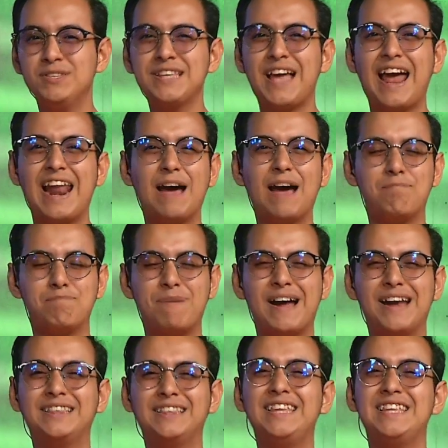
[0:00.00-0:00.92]
a la
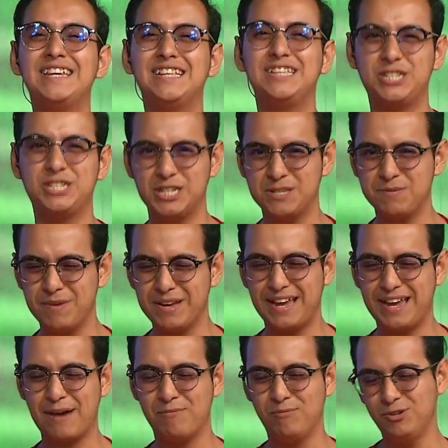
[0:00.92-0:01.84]
parte del
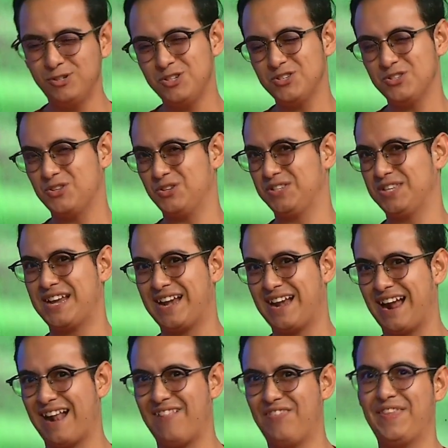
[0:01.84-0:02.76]
chisme que a muchos nos
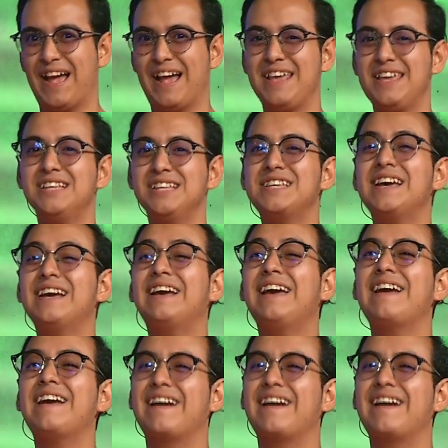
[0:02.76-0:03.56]
encanta. Y es que, ¿qué